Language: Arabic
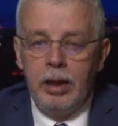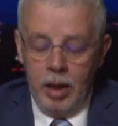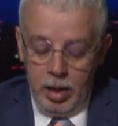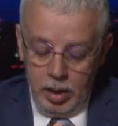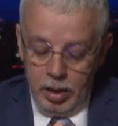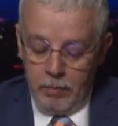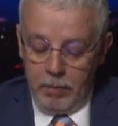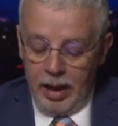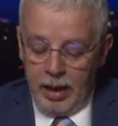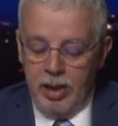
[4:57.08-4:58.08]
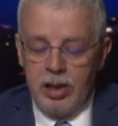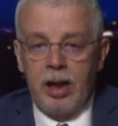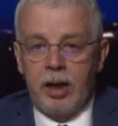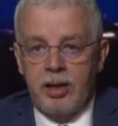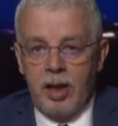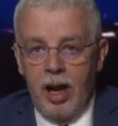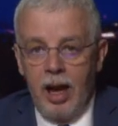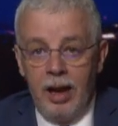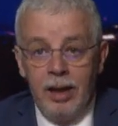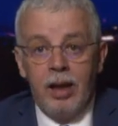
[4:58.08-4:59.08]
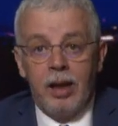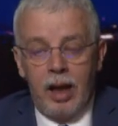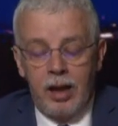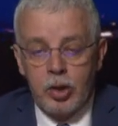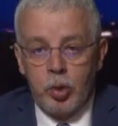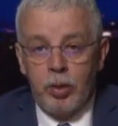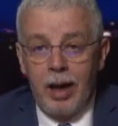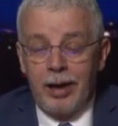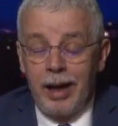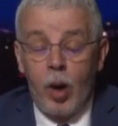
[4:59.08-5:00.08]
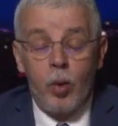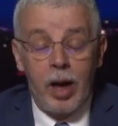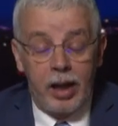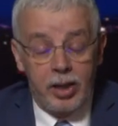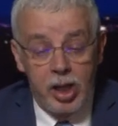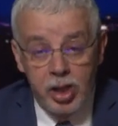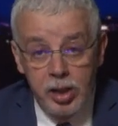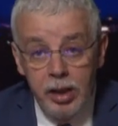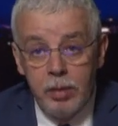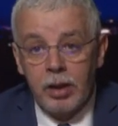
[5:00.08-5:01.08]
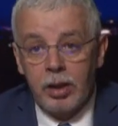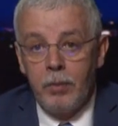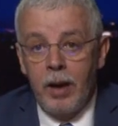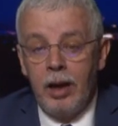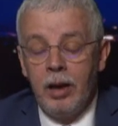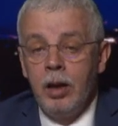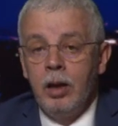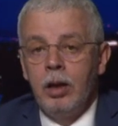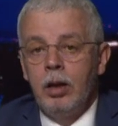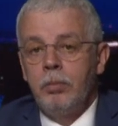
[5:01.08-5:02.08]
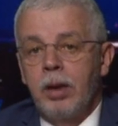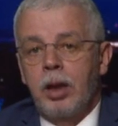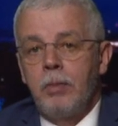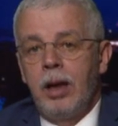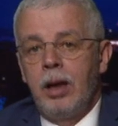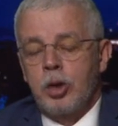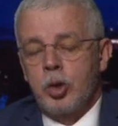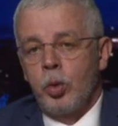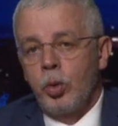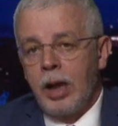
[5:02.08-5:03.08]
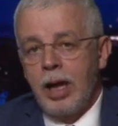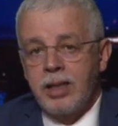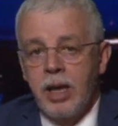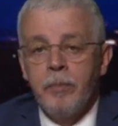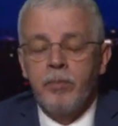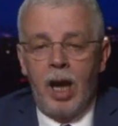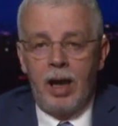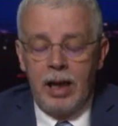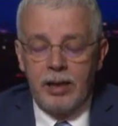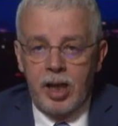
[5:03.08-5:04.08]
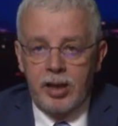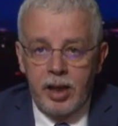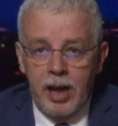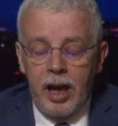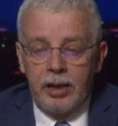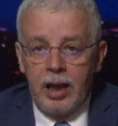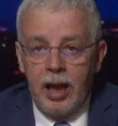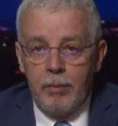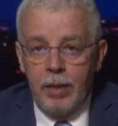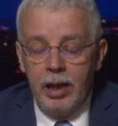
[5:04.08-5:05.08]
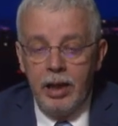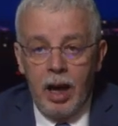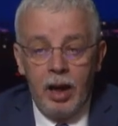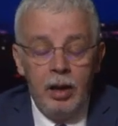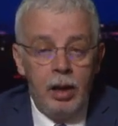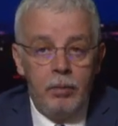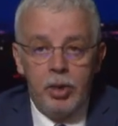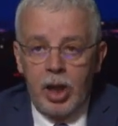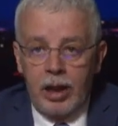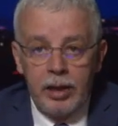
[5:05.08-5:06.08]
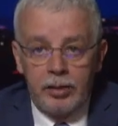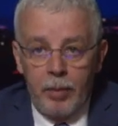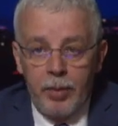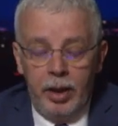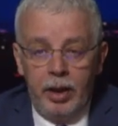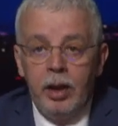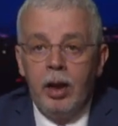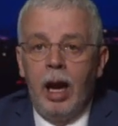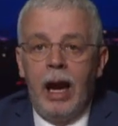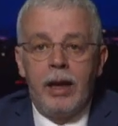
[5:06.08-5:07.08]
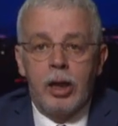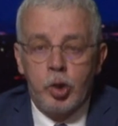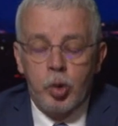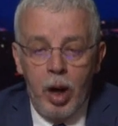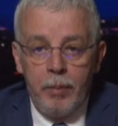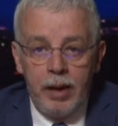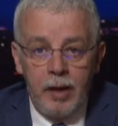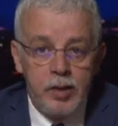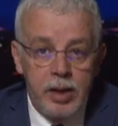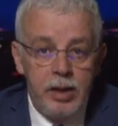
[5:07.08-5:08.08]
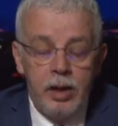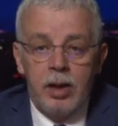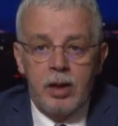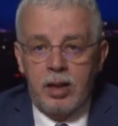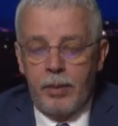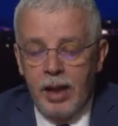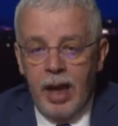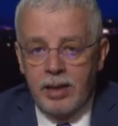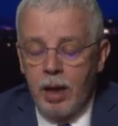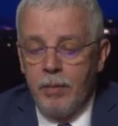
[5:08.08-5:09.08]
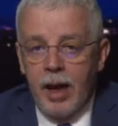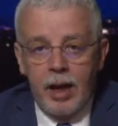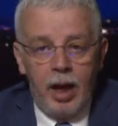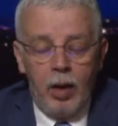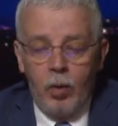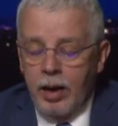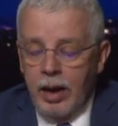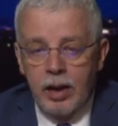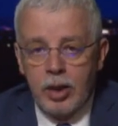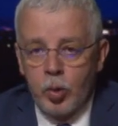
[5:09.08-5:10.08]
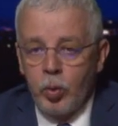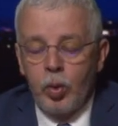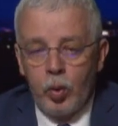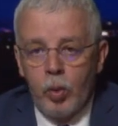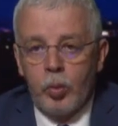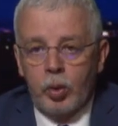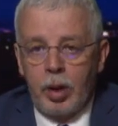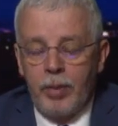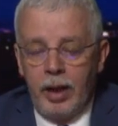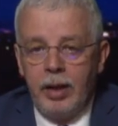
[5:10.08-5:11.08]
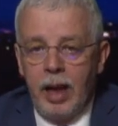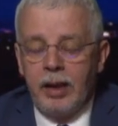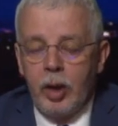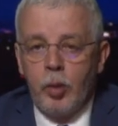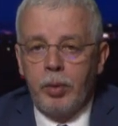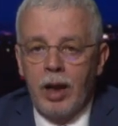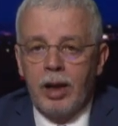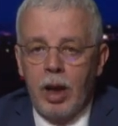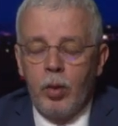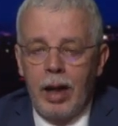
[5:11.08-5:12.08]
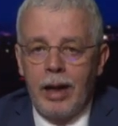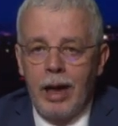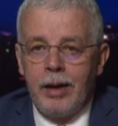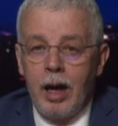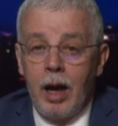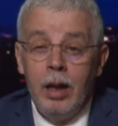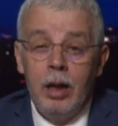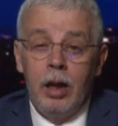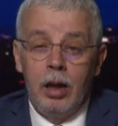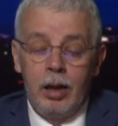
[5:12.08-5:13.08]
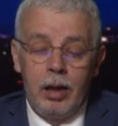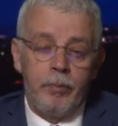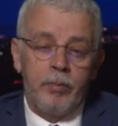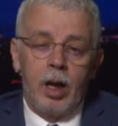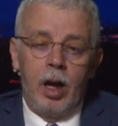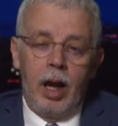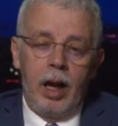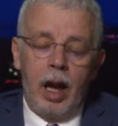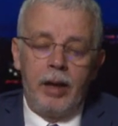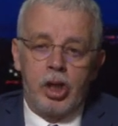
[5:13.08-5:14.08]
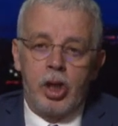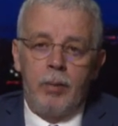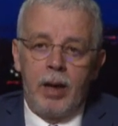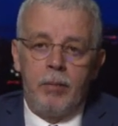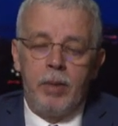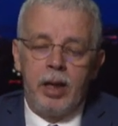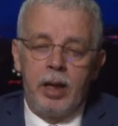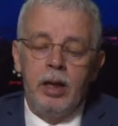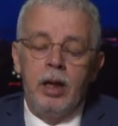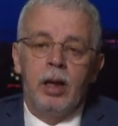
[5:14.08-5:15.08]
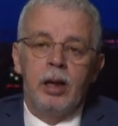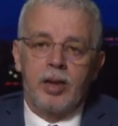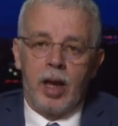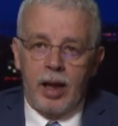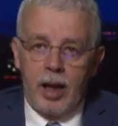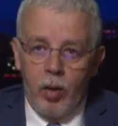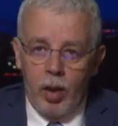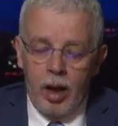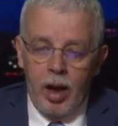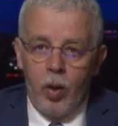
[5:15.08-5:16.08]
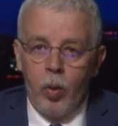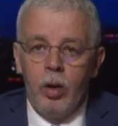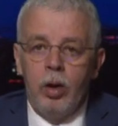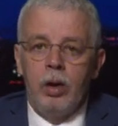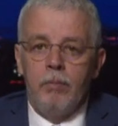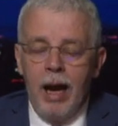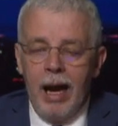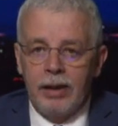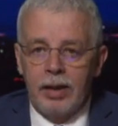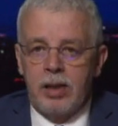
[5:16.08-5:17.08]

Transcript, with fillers: لمراكز الاقتراع كانت هناك كان هناك تشديد من قبل آه، من قبل السلطات على أن تسير هذه العملية بشكل طبيعي نعم. عينتها بنفسي صبيحة البارحة وكانت كل الأمور طبيعية إذا يمكن القول على أن آه، أن الشعب الأمريكي ترك وراءه ما